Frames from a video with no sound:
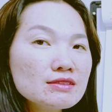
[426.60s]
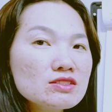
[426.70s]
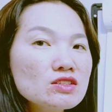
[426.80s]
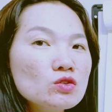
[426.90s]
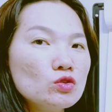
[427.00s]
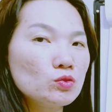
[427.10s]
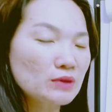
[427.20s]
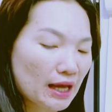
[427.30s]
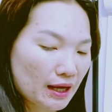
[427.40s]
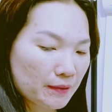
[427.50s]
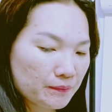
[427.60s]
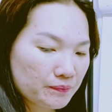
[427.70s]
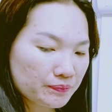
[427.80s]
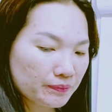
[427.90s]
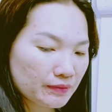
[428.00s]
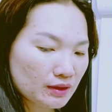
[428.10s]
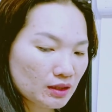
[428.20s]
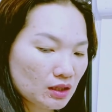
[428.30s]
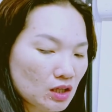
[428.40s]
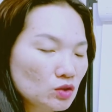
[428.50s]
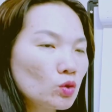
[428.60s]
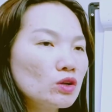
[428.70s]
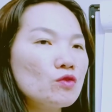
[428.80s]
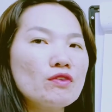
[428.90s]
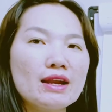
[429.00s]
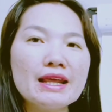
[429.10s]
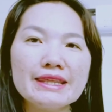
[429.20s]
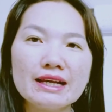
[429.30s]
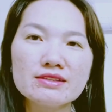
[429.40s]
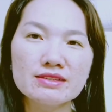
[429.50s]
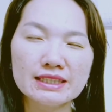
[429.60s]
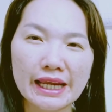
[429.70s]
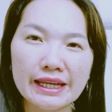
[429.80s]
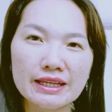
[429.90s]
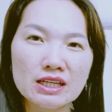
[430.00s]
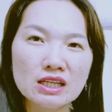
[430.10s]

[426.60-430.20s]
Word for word: xưng của chúng ta tôi không phải là nhân xưng này